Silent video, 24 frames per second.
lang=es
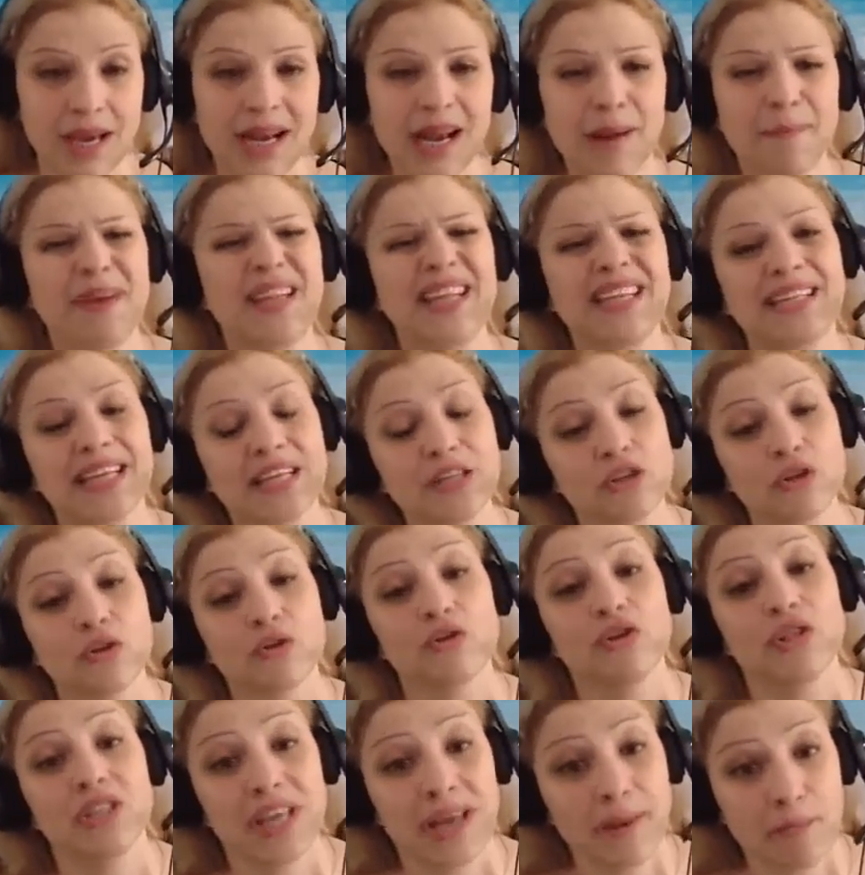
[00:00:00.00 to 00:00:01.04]
La
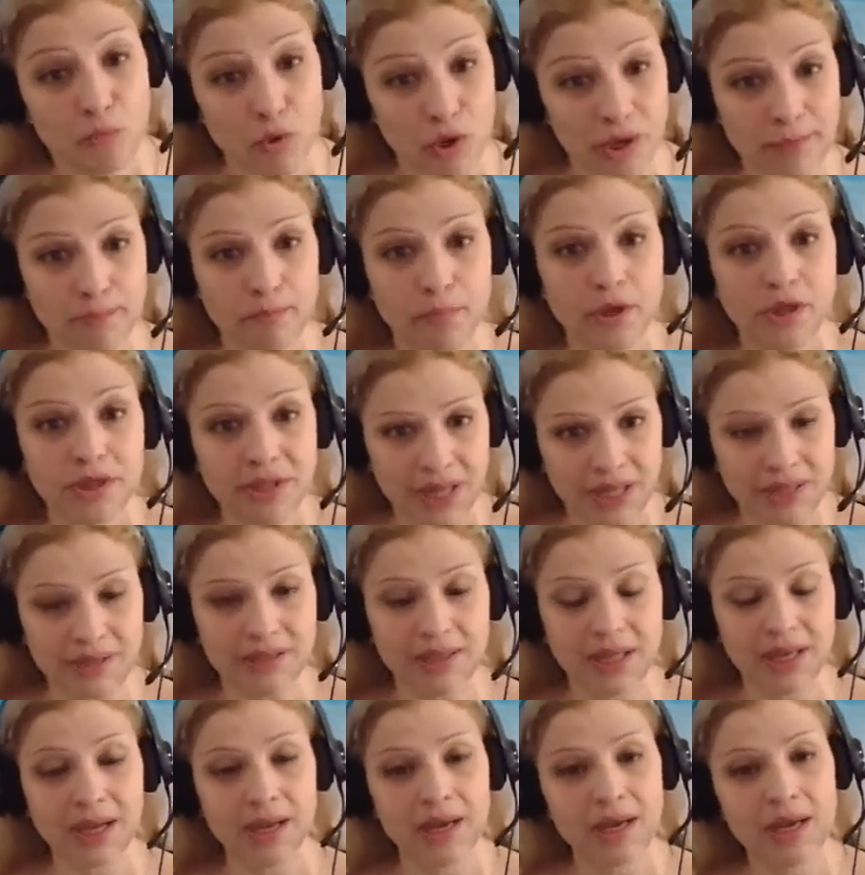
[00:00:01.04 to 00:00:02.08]
meditación sí es muy
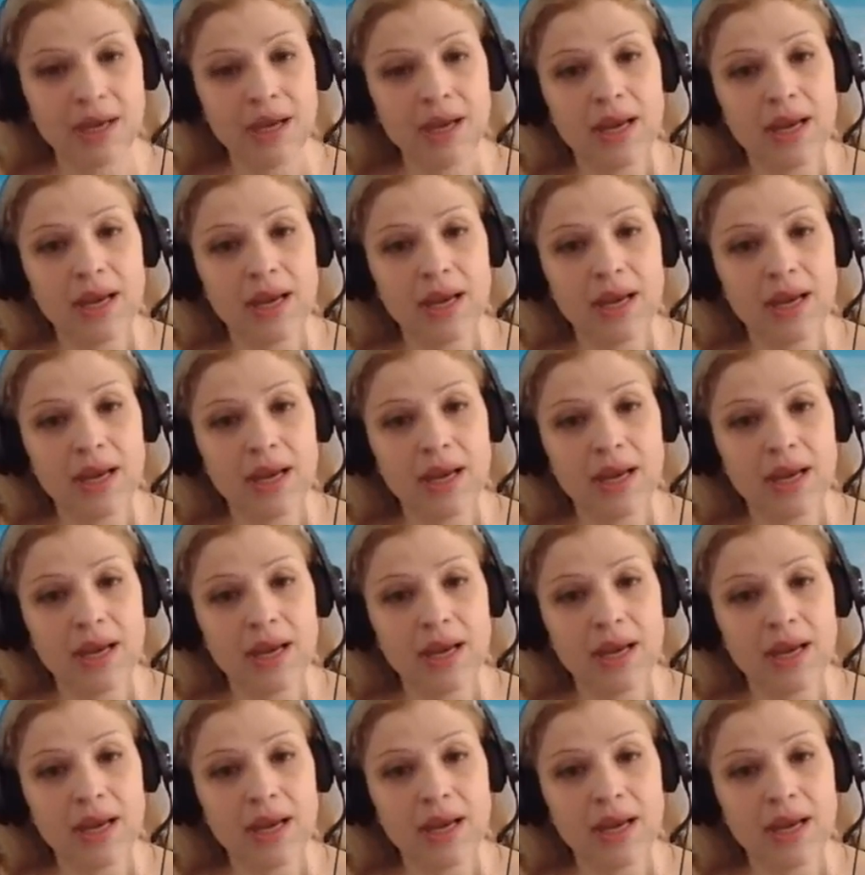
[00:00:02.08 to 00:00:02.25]
importante,